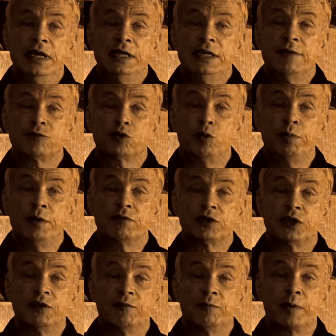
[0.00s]
не
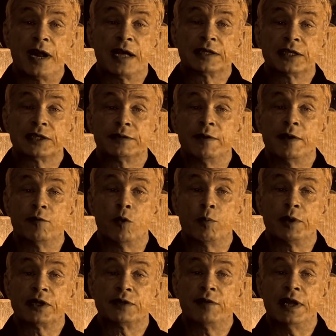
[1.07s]
вступившие в брак до своего
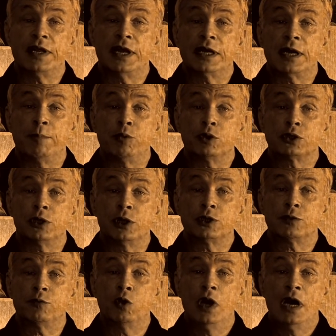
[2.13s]
призвания к
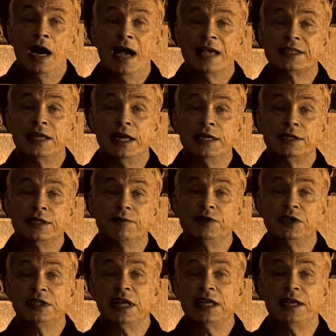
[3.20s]
апостольству, остались
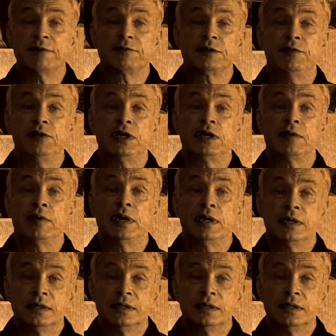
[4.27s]
навсегда девственниками,